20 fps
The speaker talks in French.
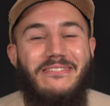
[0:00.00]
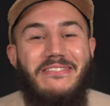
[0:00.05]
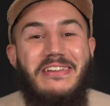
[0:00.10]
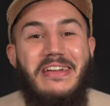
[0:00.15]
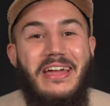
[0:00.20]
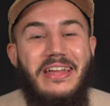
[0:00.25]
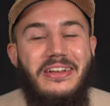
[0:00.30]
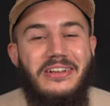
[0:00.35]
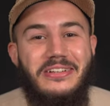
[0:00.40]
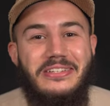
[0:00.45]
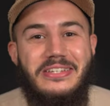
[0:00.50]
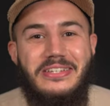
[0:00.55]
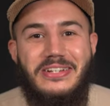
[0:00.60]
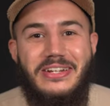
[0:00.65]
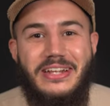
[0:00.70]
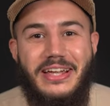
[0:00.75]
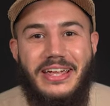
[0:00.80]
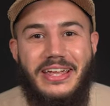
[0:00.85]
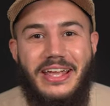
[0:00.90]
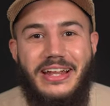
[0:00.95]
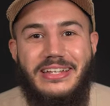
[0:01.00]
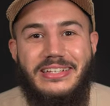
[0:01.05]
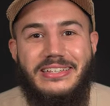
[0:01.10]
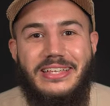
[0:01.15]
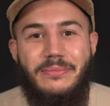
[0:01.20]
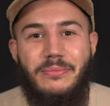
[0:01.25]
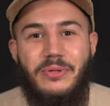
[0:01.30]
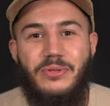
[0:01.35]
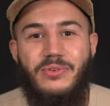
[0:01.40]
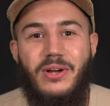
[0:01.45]
mais eh, Nordine, je l'ai régalé
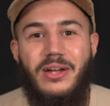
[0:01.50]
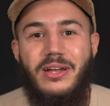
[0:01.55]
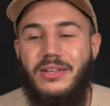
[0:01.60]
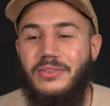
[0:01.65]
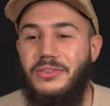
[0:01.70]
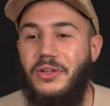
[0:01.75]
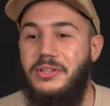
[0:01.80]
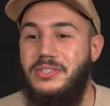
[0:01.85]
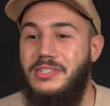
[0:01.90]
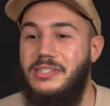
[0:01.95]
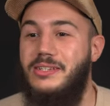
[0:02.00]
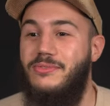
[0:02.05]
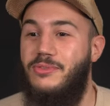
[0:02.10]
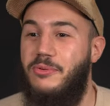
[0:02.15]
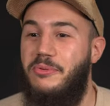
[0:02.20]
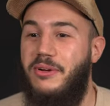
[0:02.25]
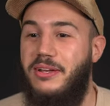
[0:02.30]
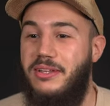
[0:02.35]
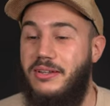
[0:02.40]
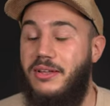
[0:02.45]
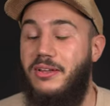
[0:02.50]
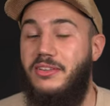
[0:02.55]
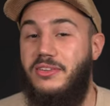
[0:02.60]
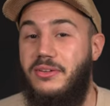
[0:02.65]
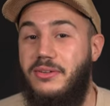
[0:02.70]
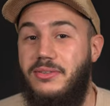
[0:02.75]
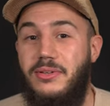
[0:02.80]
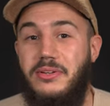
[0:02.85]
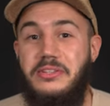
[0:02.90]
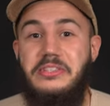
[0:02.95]
tellement de fois. Nordine il veut pas. Eh,
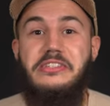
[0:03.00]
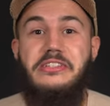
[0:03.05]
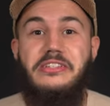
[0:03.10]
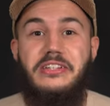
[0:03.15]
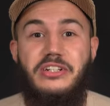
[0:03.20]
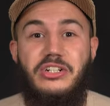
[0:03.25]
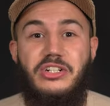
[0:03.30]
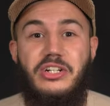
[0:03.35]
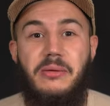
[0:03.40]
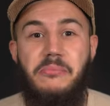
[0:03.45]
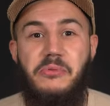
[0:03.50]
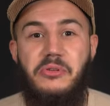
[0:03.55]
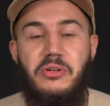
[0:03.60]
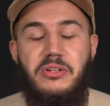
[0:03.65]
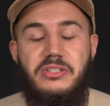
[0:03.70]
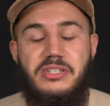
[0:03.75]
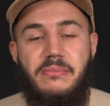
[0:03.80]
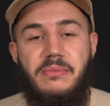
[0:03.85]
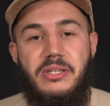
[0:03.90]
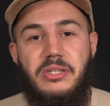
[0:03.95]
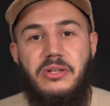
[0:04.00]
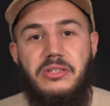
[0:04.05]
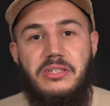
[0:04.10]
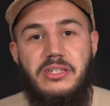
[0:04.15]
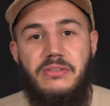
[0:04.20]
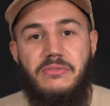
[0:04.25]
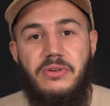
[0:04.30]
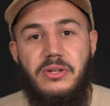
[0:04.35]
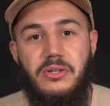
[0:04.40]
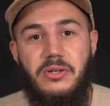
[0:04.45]
Nordine c'est un charbonneur. Ça m'étonne
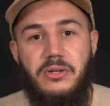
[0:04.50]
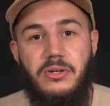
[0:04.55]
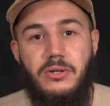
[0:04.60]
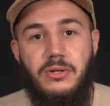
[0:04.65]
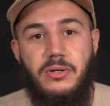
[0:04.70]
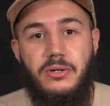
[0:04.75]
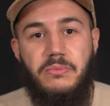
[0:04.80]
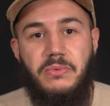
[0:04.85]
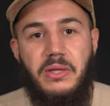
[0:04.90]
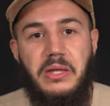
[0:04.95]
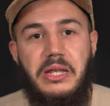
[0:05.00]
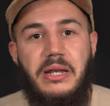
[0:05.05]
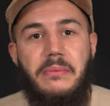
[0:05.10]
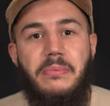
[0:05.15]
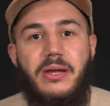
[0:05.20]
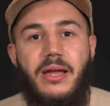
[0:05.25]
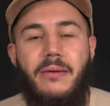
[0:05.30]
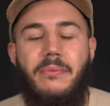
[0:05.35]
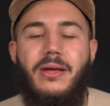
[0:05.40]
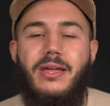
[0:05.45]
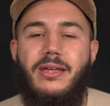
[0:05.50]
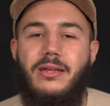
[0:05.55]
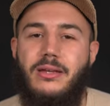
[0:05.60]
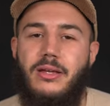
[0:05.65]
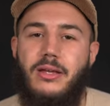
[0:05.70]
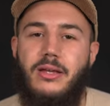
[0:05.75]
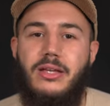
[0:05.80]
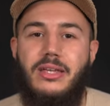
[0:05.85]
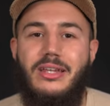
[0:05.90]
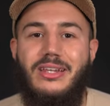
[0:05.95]
qu'il veuille. Euh, enfin, il a pris après,
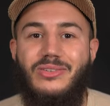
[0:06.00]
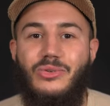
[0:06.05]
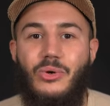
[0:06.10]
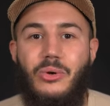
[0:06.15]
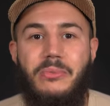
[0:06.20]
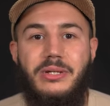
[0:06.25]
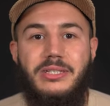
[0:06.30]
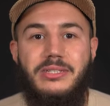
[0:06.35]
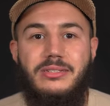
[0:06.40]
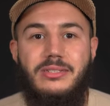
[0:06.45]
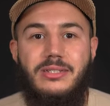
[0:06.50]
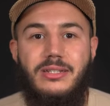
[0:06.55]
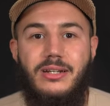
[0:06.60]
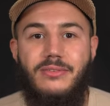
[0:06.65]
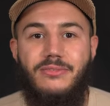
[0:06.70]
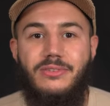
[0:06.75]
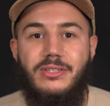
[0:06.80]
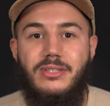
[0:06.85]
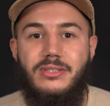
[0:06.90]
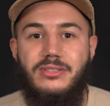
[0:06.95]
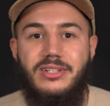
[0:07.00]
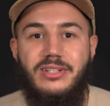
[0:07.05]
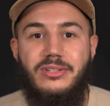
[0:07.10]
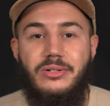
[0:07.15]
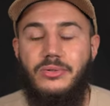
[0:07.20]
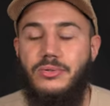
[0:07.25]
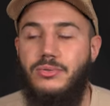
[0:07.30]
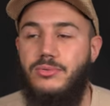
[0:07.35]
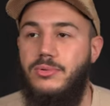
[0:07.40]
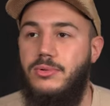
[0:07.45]
il est traumatisé, il a fait des
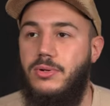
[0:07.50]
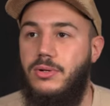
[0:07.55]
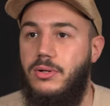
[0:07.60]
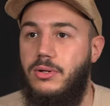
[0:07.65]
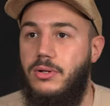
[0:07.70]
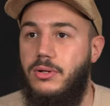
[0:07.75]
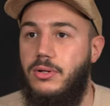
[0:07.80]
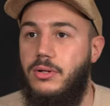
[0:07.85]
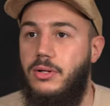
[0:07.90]
allers-retours